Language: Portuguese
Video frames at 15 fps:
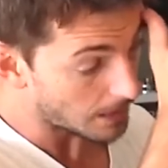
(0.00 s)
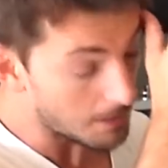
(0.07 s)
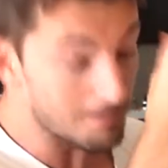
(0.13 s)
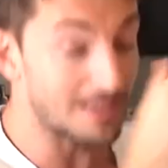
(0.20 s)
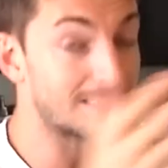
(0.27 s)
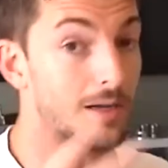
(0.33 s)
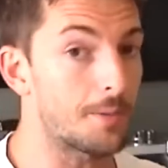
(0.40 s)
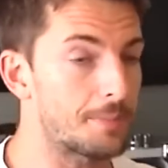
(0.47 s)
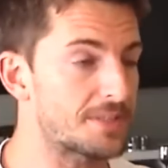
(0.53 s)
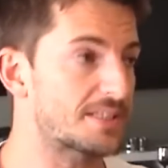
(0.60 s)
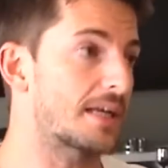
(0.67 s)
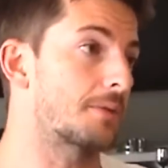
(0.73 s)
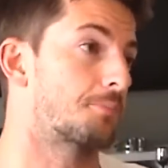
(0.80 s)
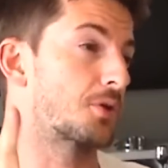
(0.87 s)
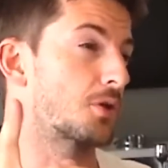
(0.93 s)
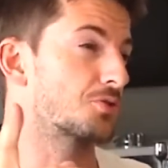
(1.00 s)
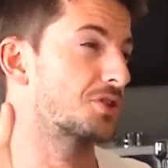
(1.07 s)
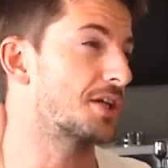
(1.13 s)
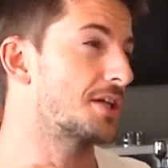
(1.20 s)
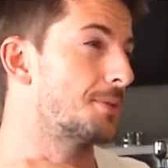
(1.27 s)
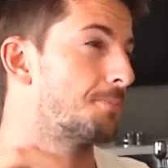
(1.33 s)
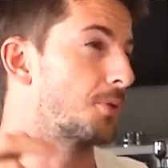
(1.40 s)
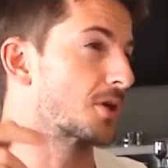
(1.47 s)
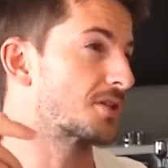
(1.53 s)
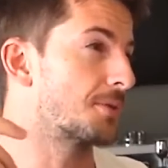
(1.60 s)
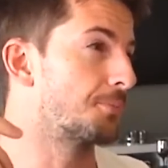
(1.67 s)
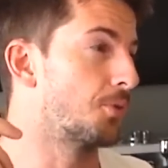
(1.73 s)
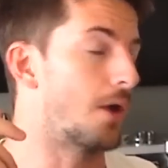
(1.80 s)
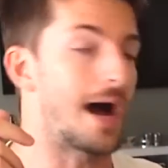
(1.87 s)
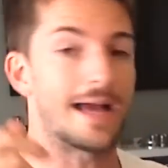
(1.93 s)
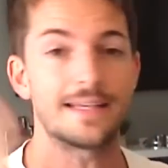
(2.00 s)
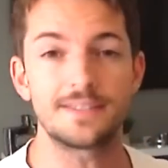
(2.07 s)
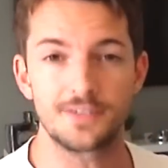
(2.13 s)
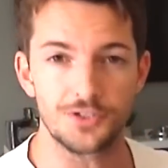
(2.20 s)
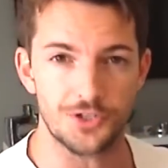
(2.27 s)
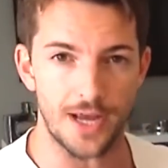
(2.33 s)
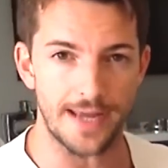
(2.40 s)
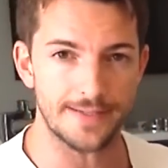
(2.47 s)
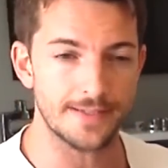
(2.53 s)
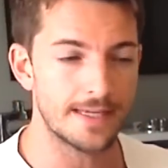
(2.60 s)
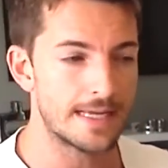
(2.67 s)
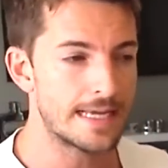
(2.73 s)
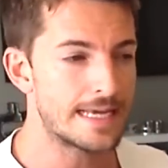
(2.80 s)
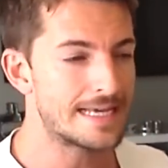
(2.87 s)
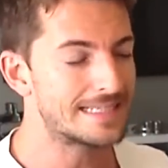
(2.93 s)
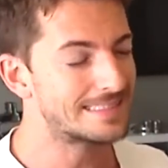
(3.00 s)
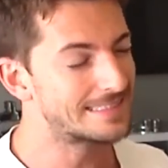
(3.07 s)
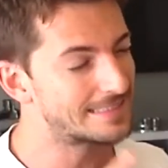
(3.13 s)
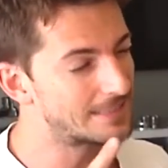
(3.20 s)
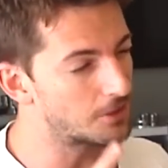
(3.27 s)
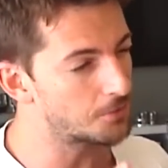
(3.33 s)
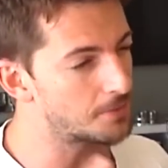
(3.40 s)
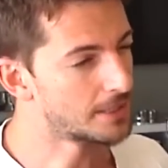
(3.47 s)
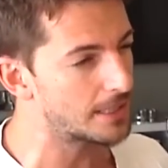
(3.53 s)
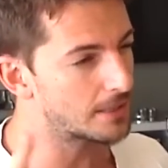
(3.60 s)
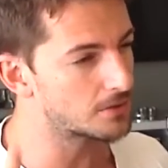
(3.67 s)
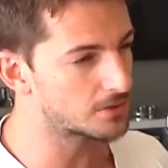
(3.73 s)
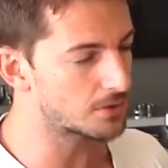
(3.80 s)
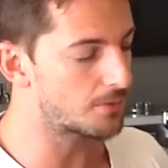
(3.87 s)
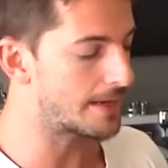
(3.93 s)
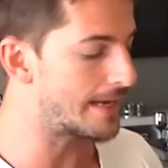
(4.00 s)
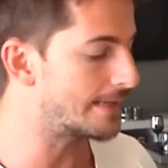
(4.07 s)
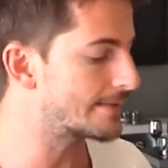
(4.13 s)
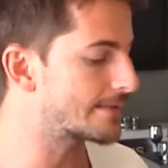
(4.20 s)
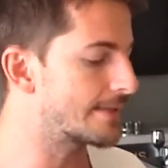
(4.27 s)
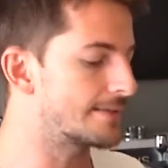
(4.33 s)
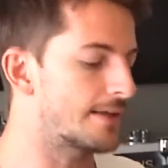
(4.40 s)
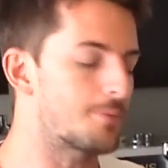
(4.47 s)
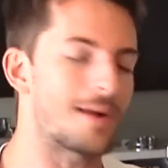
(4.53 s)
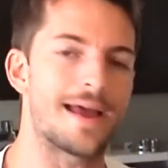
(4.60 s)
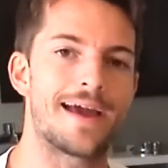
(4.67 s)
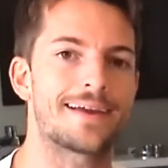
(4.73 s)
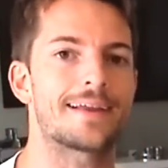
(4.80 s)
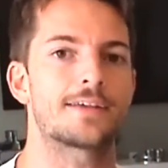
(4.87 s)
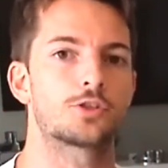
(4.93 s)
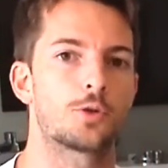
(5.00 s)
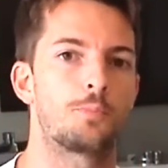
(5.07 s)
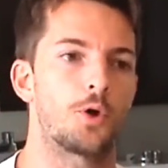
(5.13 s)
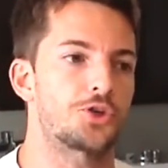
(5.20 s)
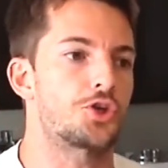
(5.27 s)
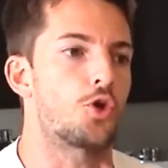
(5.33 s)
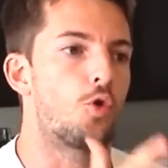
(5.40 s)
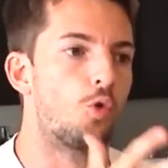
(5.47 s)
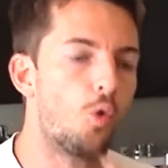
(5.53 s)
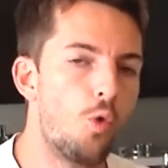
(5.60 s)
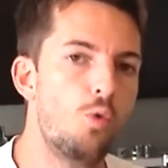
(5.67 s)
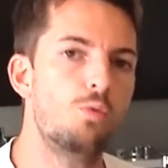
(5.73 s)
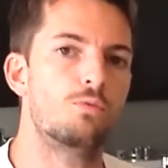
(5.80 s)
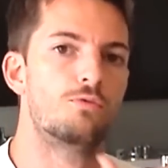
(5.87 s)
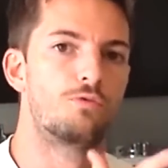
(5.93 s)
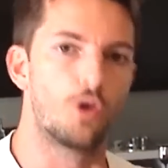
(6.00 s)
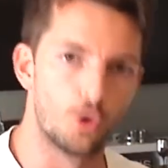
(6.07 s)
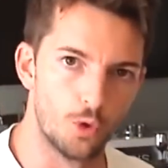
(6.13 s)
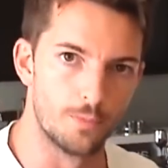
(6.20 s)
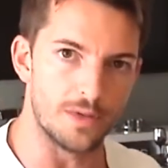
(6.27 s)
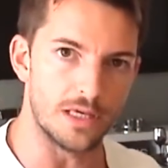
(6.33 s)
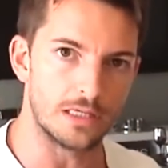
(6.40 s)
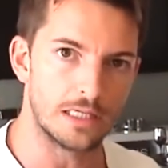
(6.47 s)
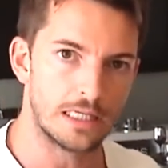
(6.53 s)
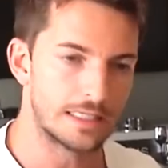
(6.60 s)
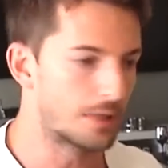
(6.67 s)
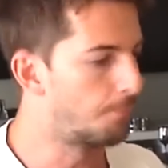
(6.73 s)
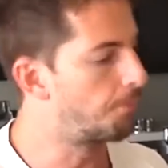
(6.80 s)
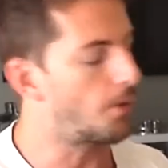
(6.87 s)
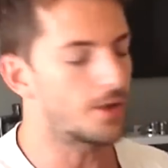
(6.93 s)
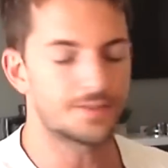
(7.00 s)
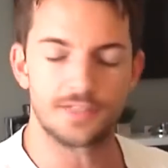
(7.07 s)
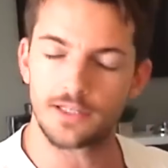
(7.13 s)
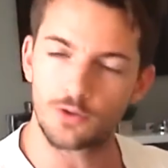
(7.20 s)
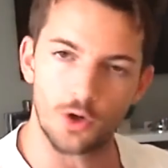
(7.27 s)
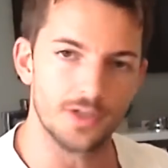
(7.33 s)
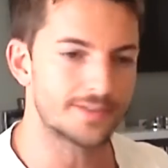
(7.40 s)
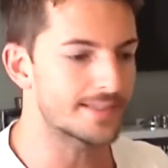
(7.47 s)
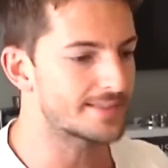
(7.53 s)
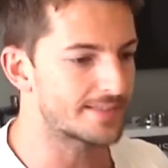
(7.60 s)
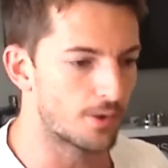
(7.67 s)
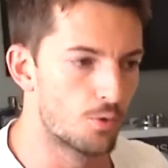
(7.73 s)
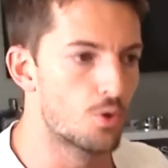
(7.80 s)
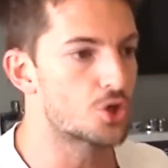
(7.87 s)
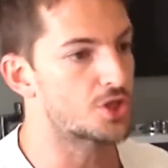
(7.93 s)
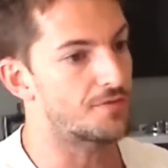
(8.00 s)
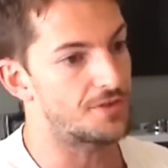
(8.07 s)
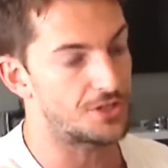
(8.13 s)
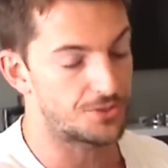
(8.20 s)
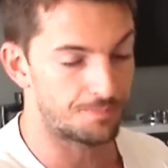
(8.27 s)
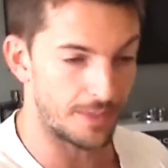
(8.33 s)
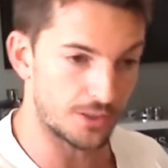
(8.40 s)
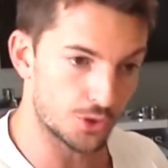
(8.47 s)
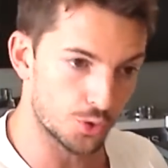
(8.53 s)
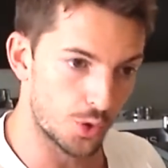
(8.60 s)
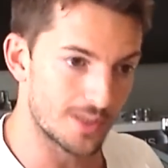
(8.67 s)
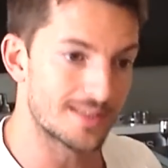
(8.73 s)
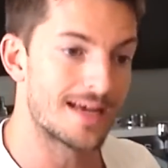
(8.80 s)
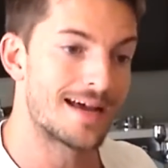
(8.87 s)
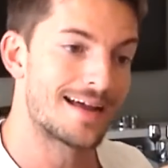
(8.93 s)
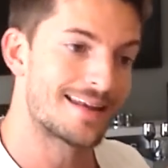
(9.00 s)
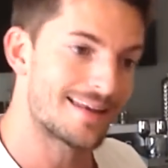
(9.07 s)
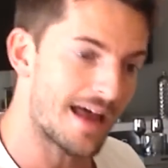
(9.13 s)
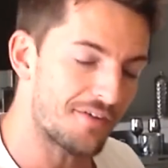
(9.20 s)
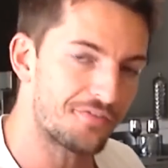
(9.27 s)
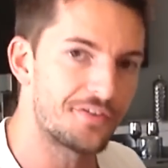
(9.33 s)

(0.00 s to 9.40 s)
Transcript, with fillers: Mas dá uma pesquisada, porque eu sei que, por exemplo, a EasyJet se eu não me engano, são eles que tem uma regra que só pode um volume. Não pode ser dois, tem que ser um. Eu já vi pessoas na